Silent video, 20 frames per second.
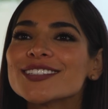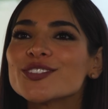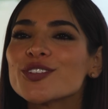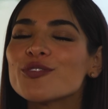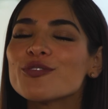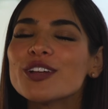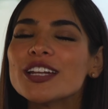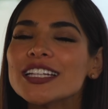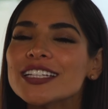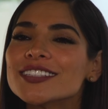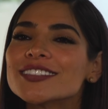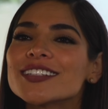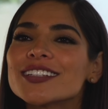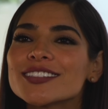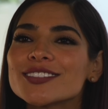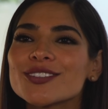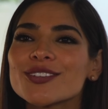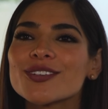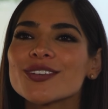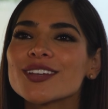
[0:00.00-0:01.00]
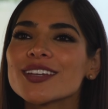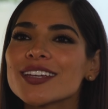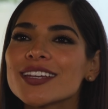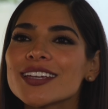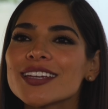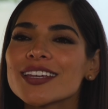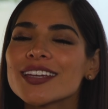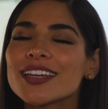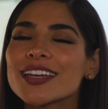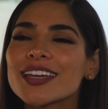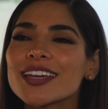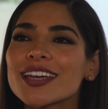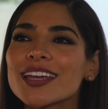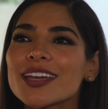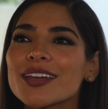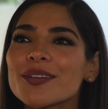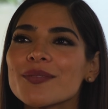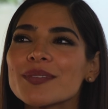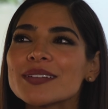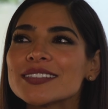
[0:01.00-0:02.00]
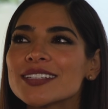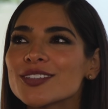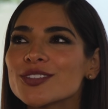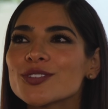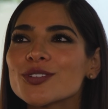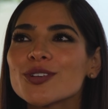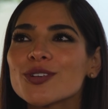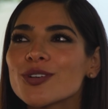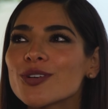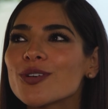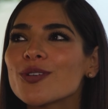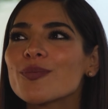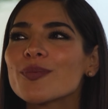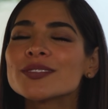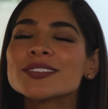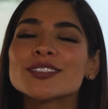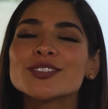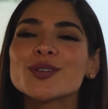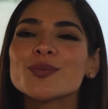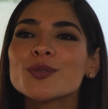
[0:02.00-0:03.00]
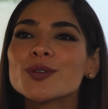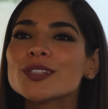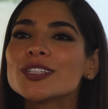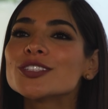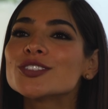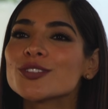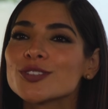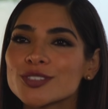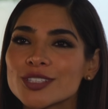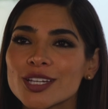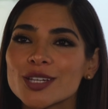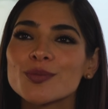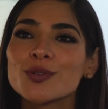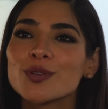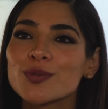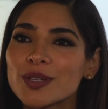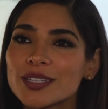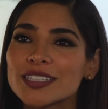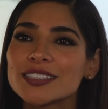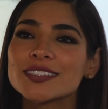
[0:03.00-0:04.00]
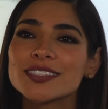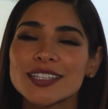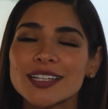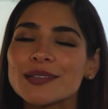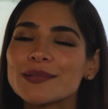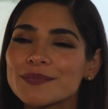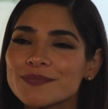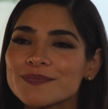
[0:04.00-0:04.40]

Estoy feliz, estoy, eh, me, siento, me siento muy dichosa y muy bendecida.